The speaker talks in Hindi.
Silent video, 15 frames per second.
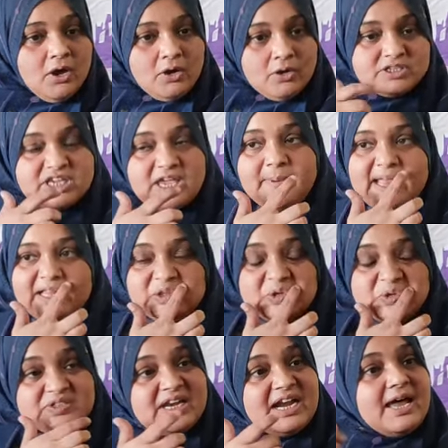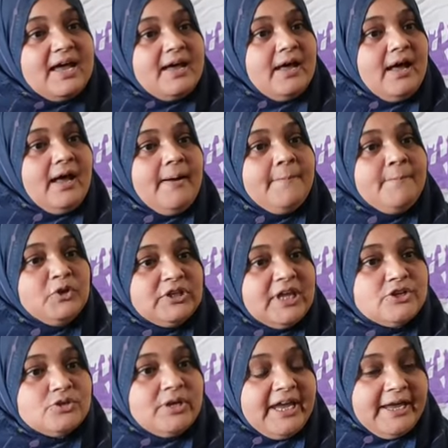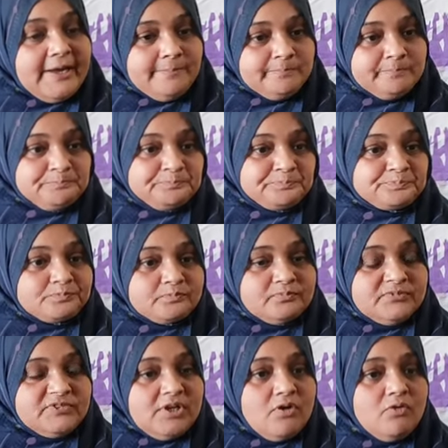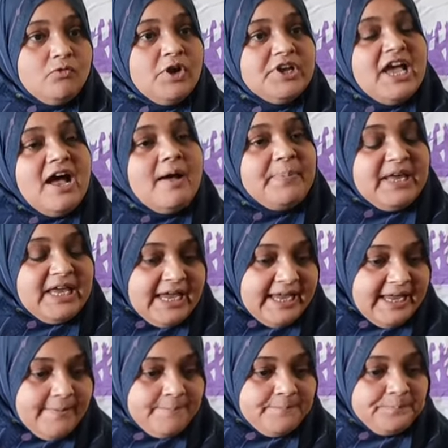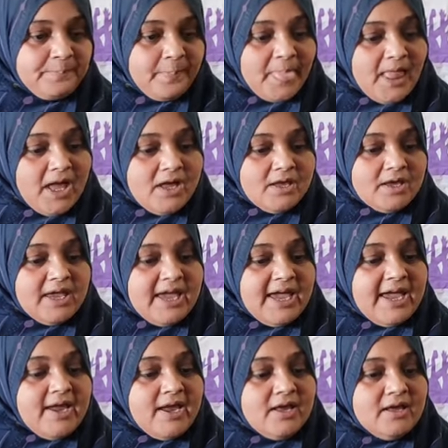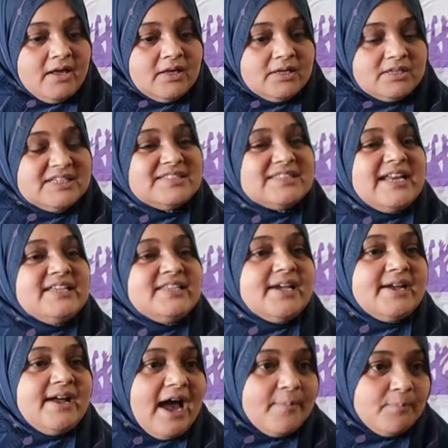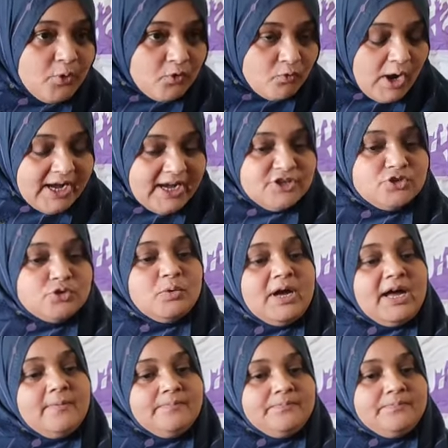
उसके बाद दूसरा मुद्दा जो है वो यहाँ पर यह है कि जिस तरह से कानपुर वायलेंस हुआ